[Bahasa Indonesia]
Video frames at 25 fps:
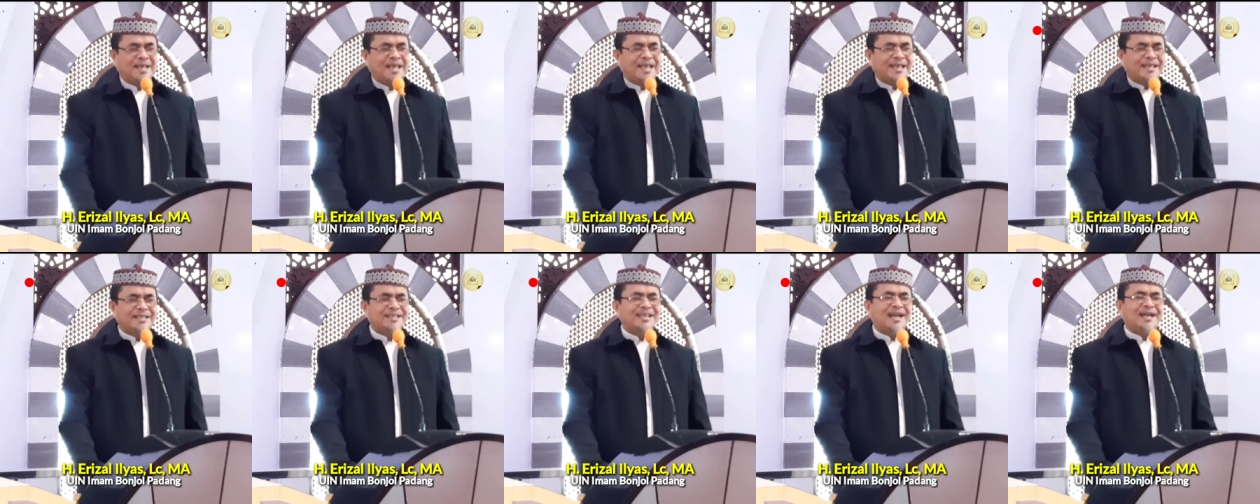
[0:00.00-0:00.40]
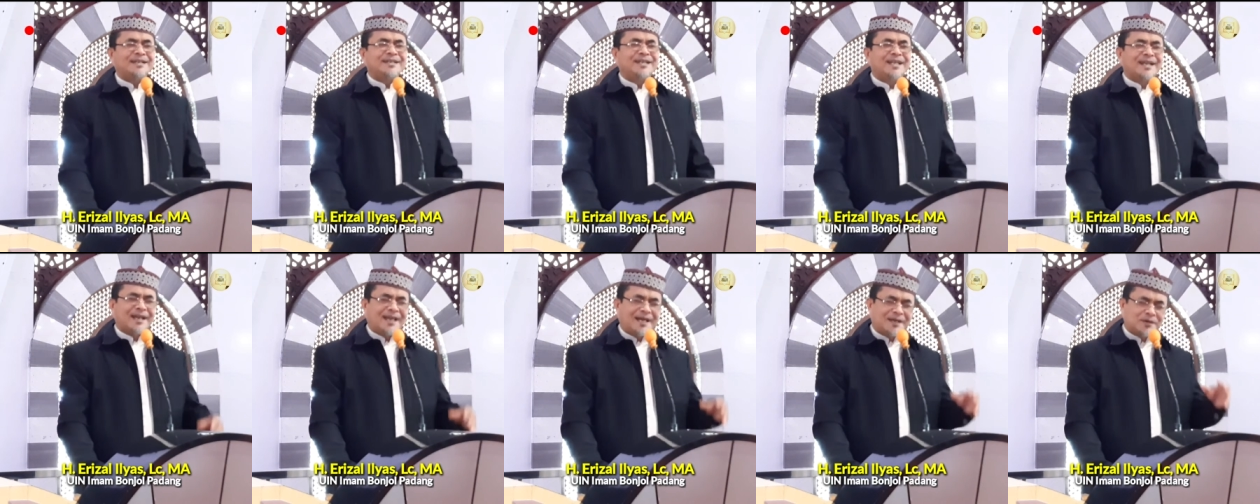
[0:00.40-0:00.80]
yang
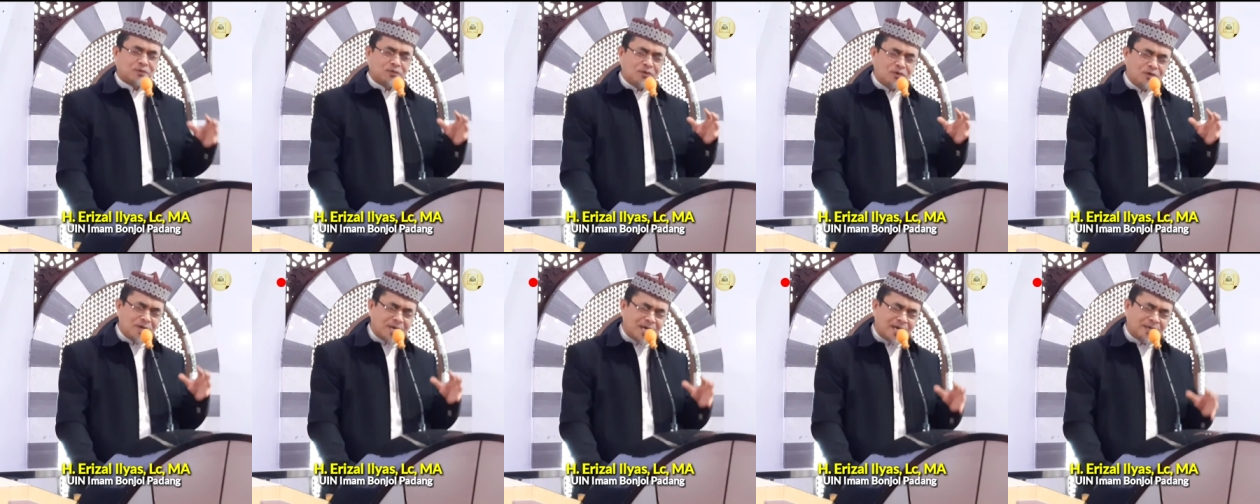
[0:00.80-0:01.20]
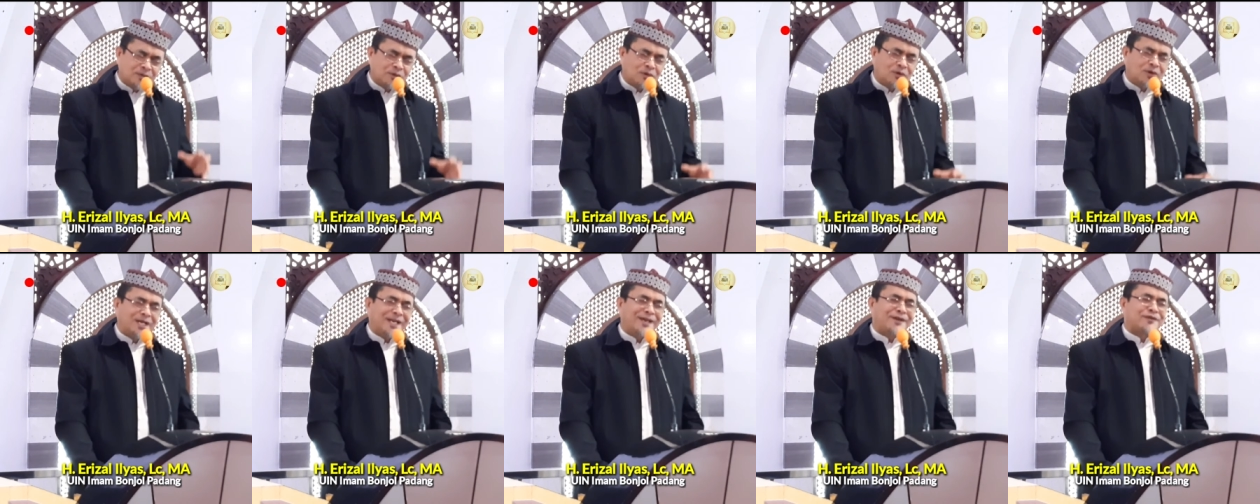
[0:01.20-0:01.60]
dilakukan
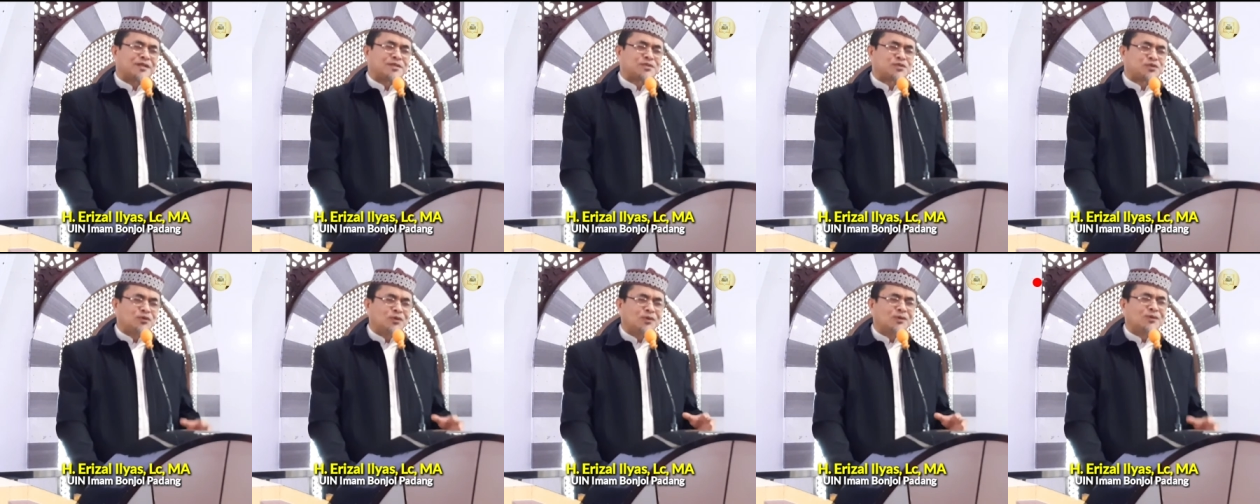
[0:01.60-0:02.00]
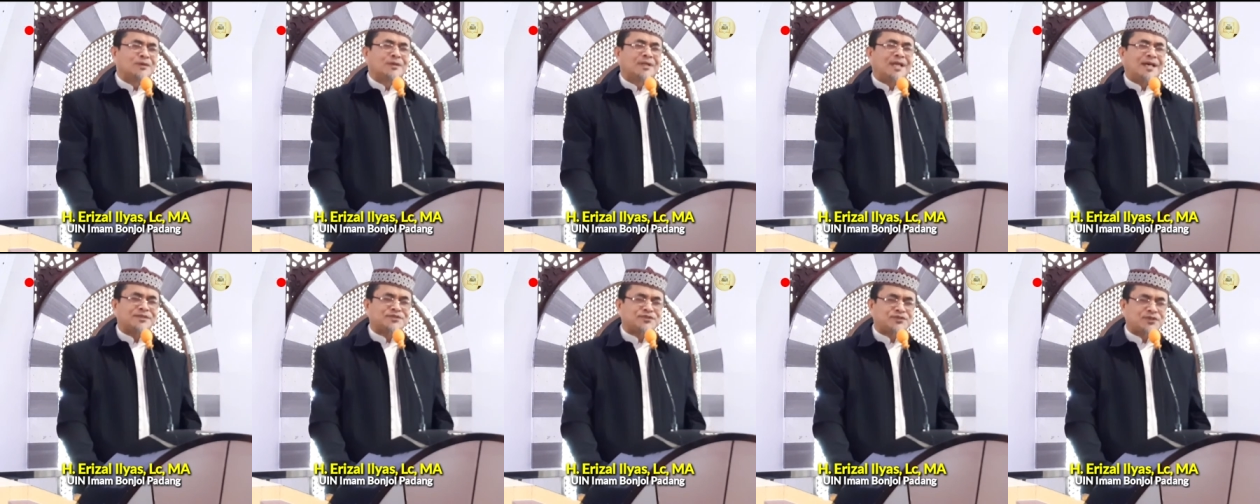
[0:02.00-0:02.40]
oleh
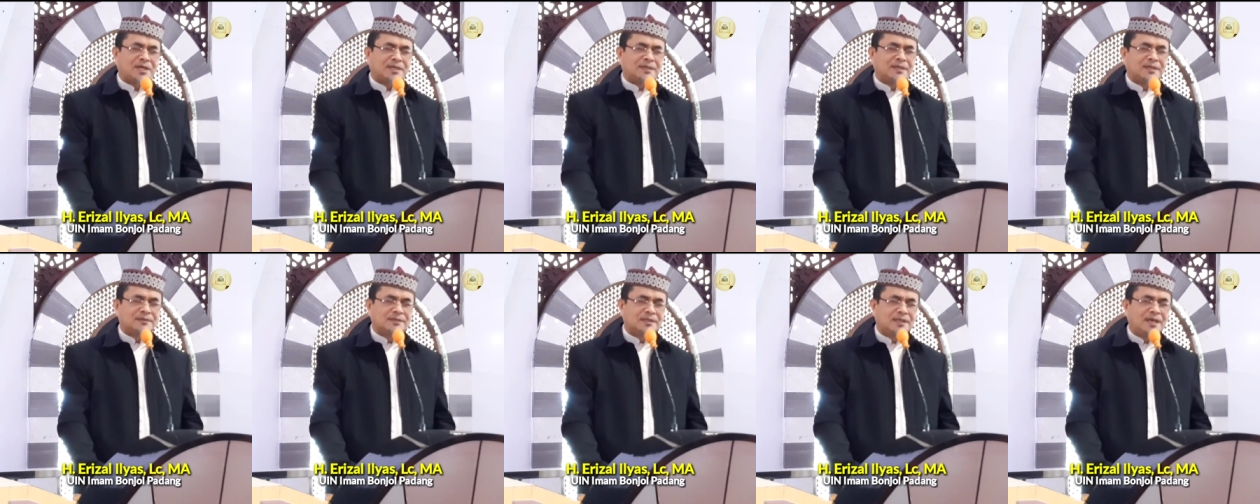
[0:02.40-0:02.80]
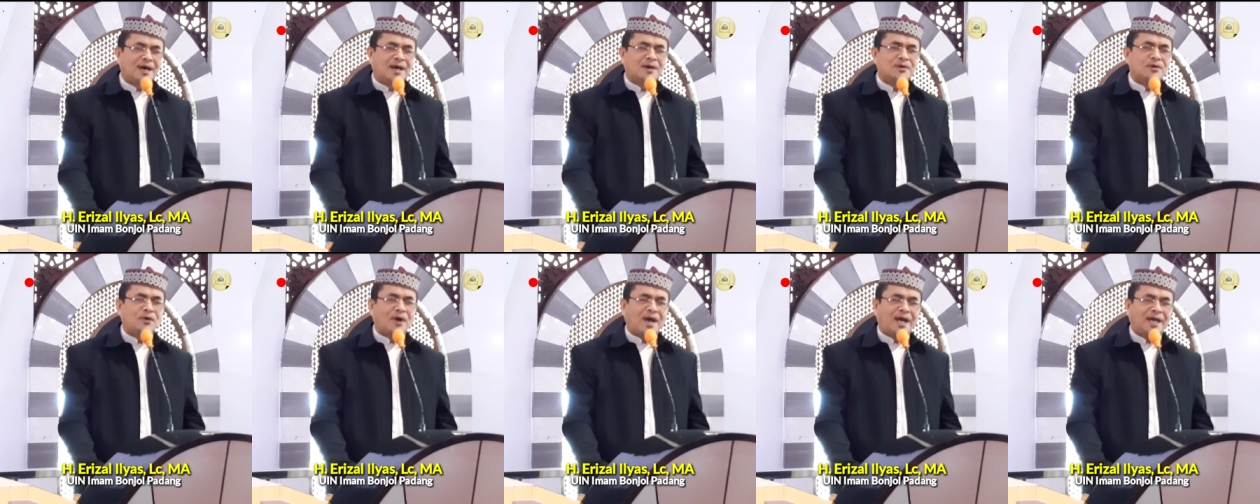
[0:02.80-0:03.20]
Rasulullah
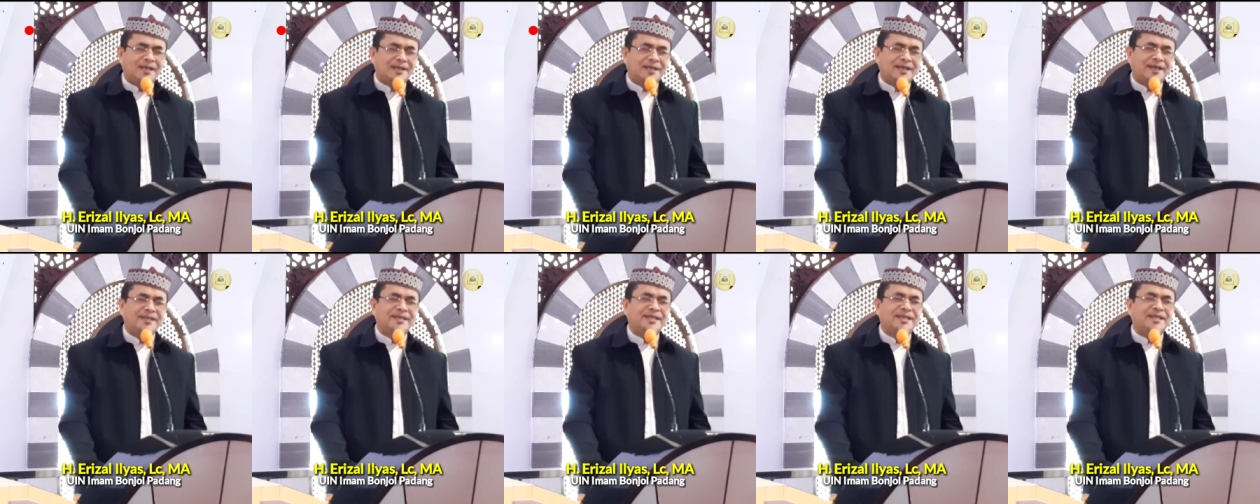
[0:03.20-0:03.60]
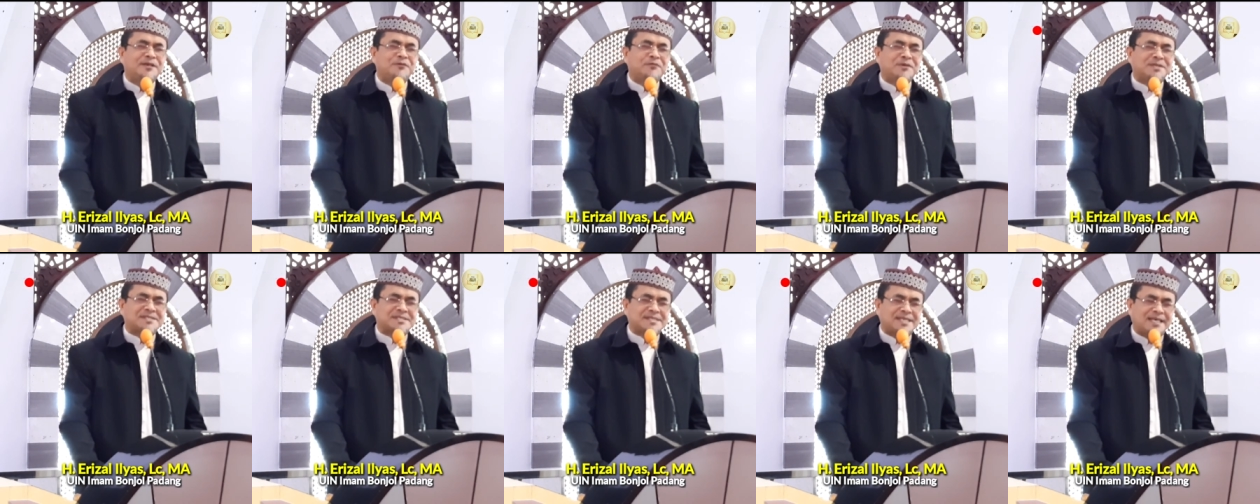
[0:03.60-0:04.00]
sallallahu alaihi
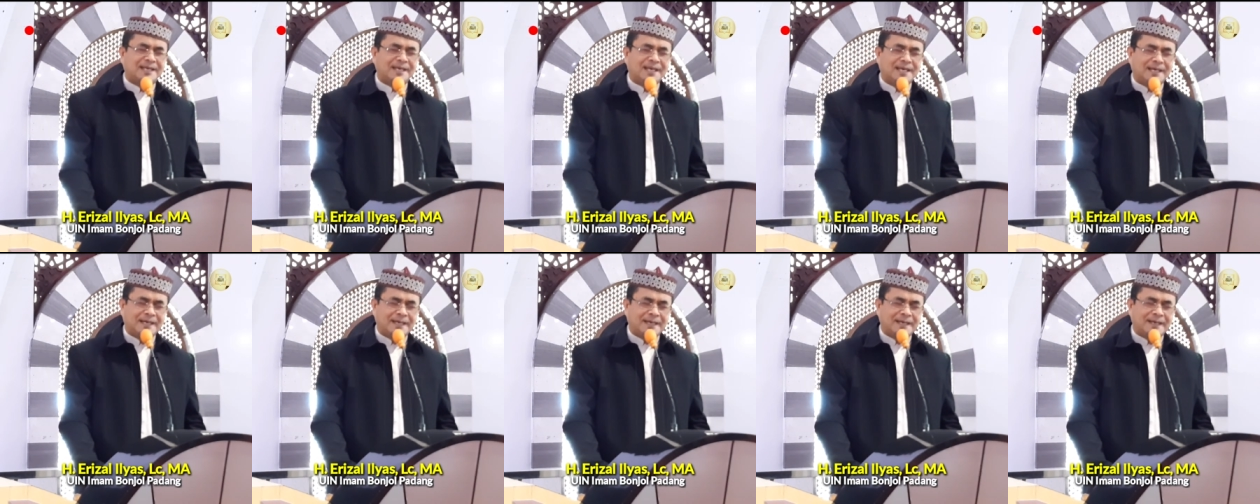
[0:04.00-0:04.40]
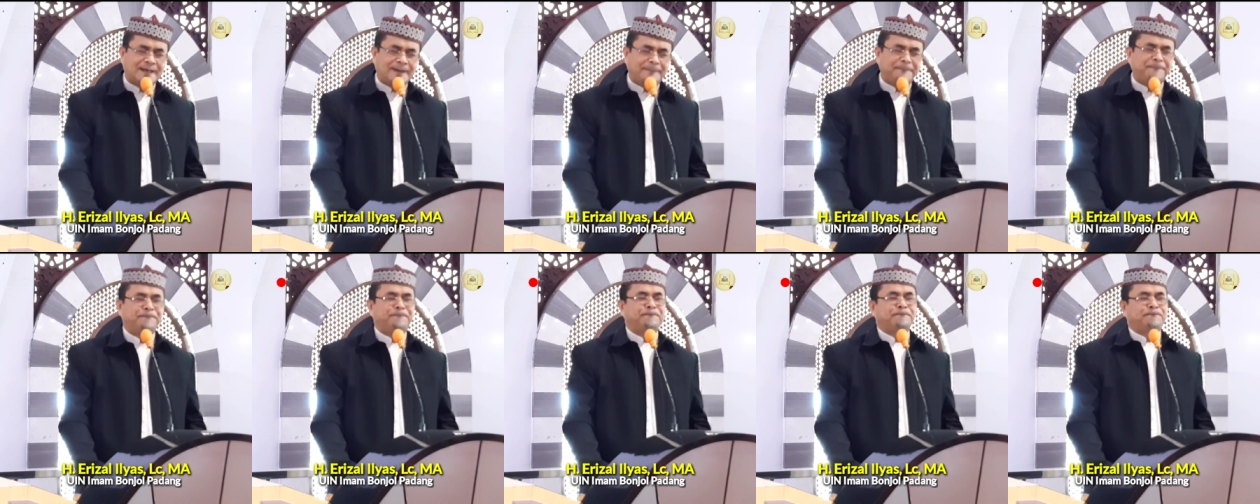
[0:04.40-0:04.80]

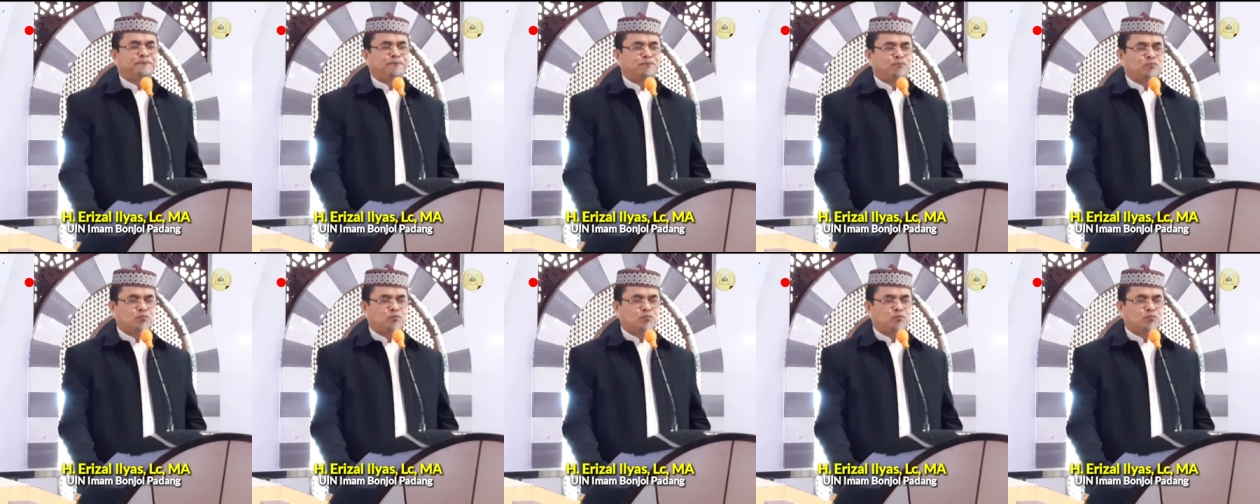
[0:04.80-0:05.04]
wasallam